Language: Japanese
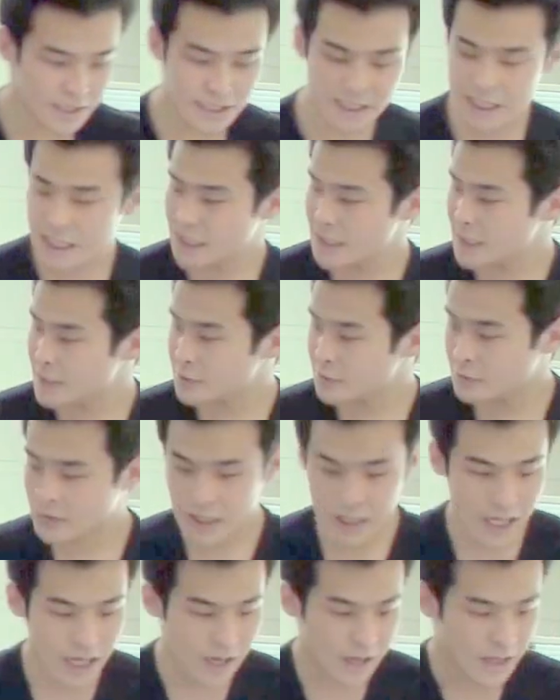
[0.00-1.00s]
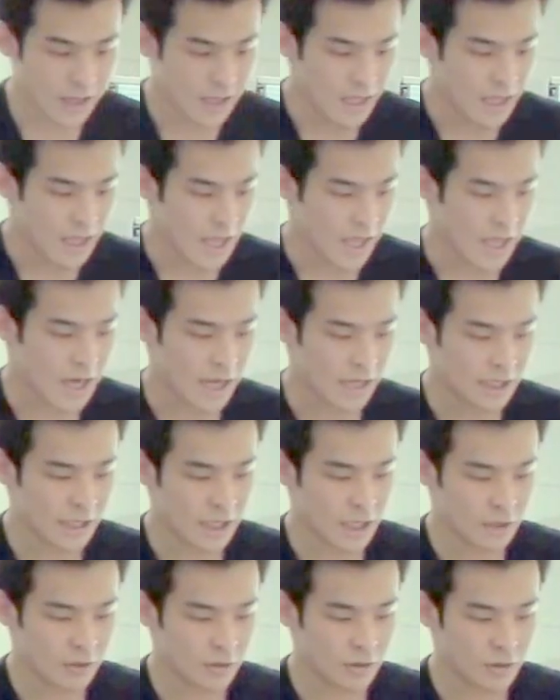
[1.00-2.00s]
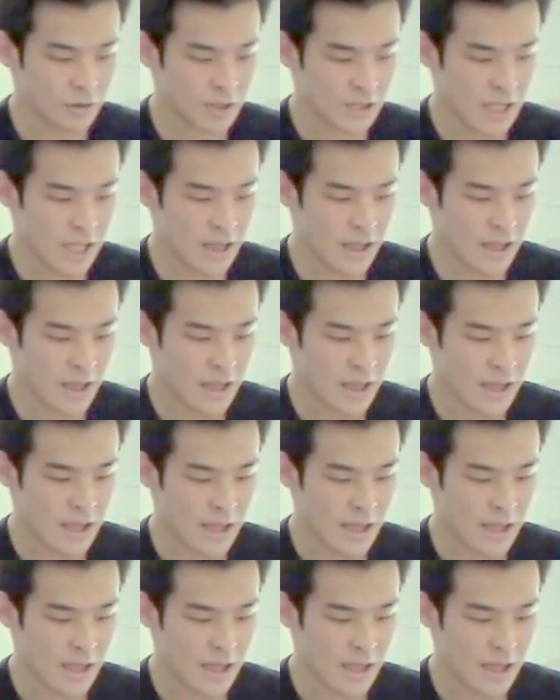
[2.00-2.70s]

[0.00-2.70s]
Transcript: で、さらにそこから、えー、ランキングをして、